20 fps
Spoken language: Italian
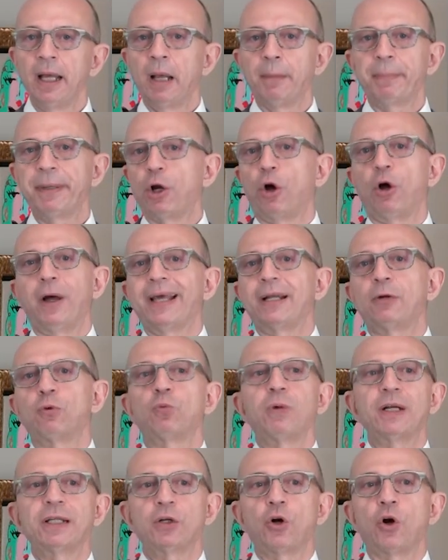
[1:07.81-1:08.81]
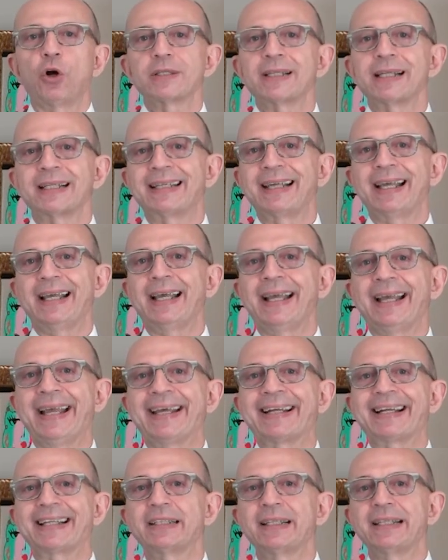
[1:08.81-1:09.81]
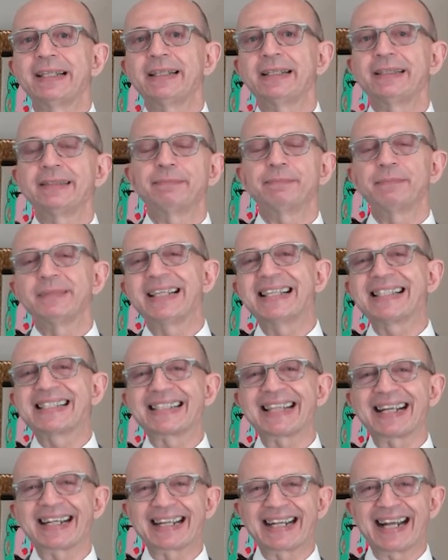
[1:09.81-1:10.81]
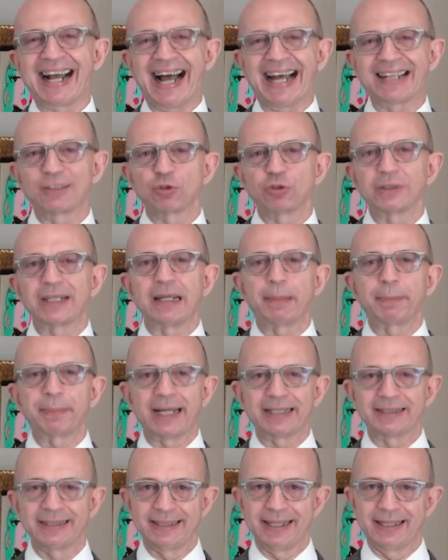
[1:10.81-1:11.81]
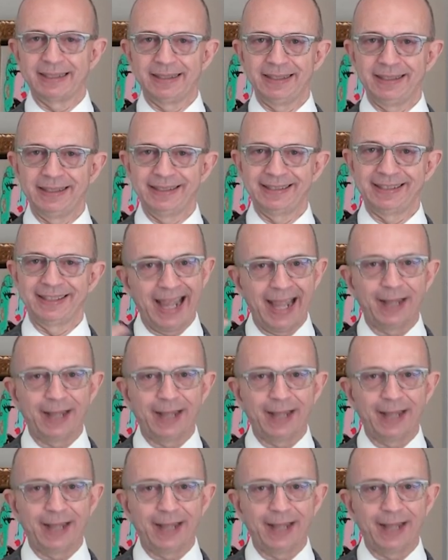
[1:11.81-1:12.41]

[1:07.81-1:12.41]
Però era un qualcosa che era di, distaccato dalla pratica clinica.